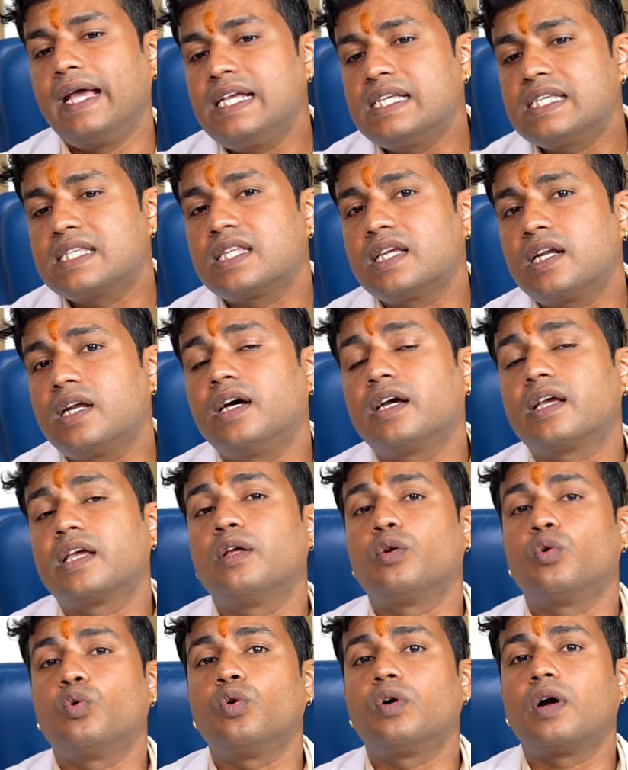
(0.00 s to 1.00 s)
इस तरह
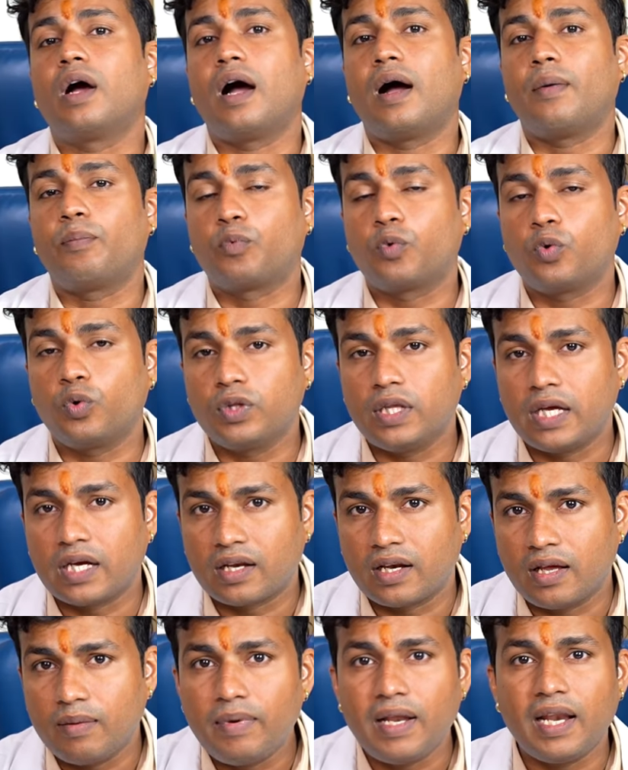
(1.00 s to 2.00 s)
के रोग आपको
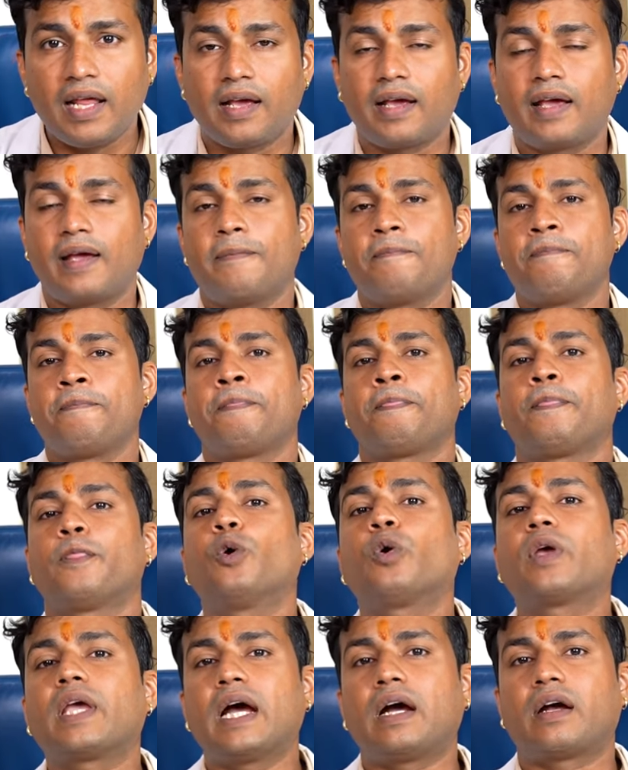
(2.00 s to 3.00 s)
देखने मिलेंगे
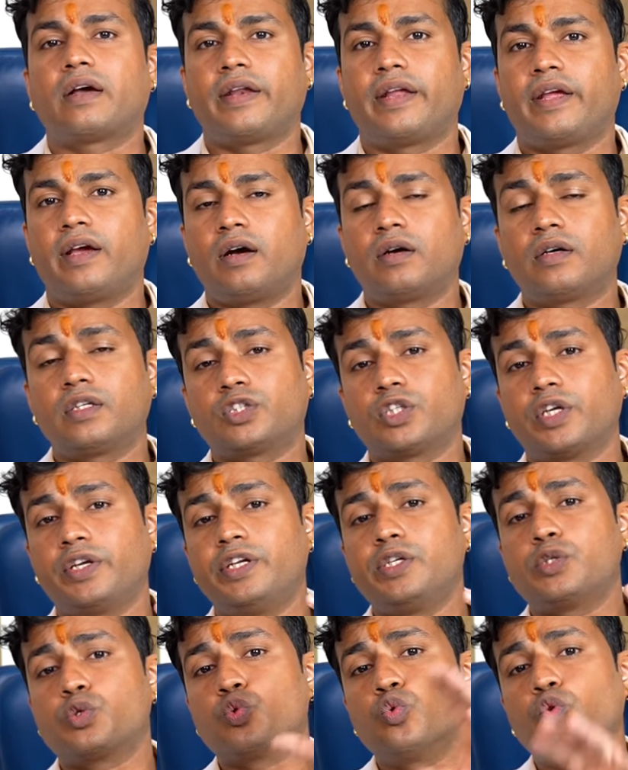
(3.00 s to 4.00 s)
तो क्या करें अगर
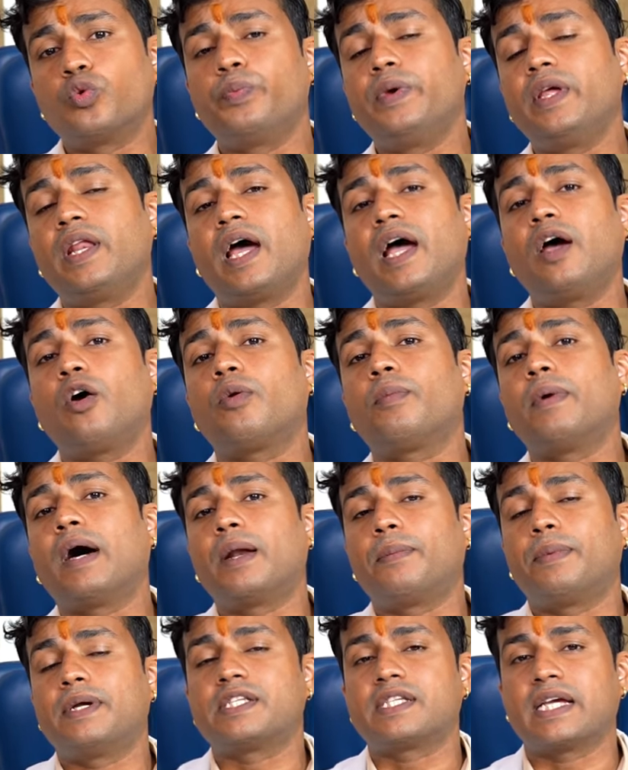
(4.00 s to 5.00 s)
शरीर सूख भी रहा है और
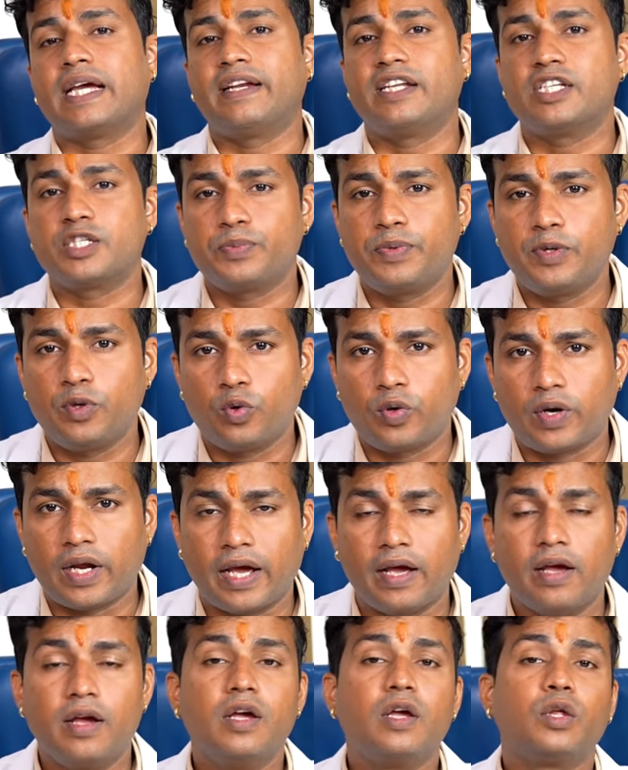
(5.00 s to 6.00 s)
बार बार साइनस भी हो रहा
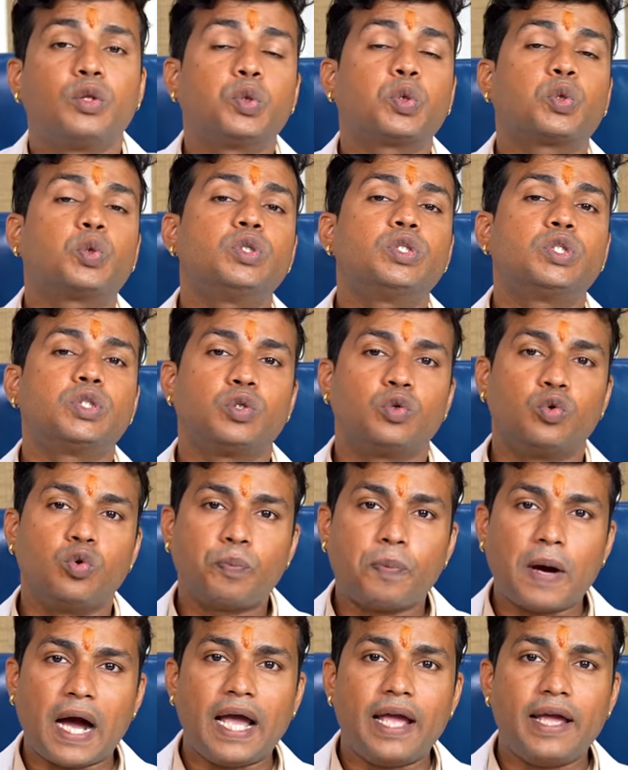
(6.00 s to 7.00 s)
है तो कुछ
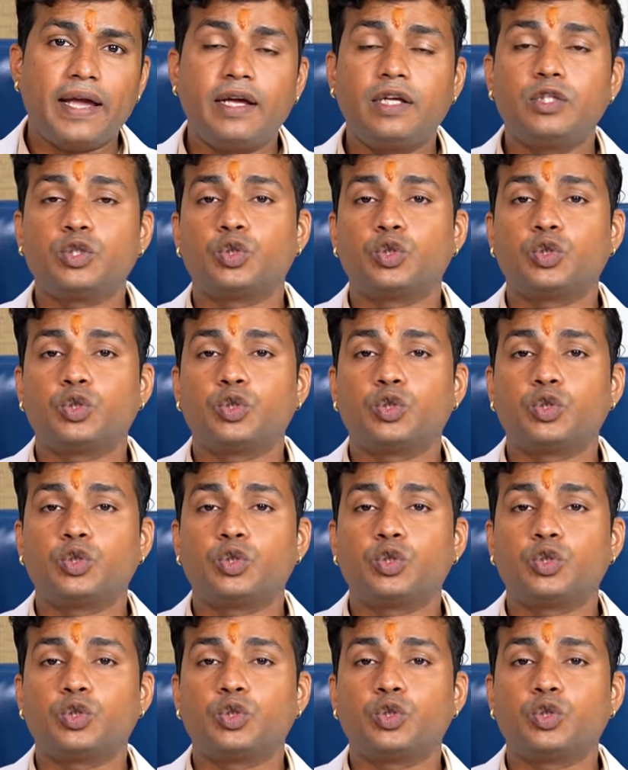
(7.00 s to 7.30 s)
उपाय हैं